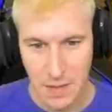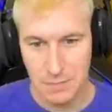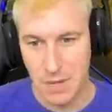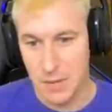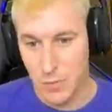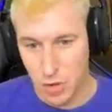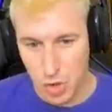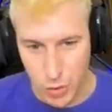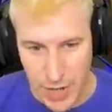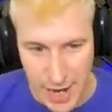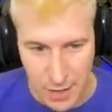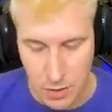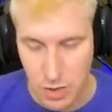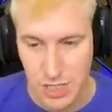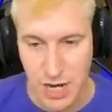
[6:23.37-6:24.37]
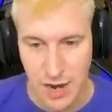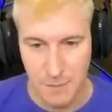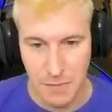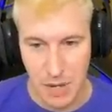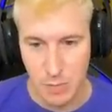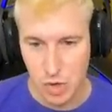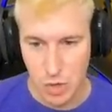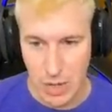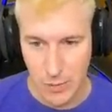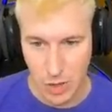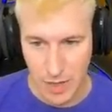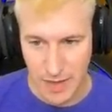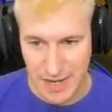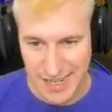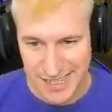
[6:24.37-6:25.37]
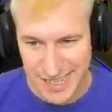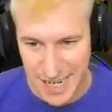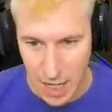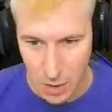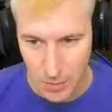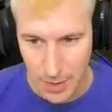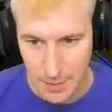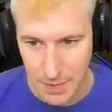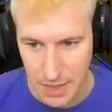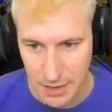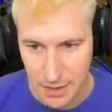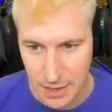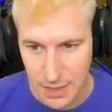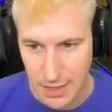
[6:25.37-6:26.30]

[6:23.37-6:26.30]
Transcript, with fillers: Vemos una rosa, vemos una morada que es el avp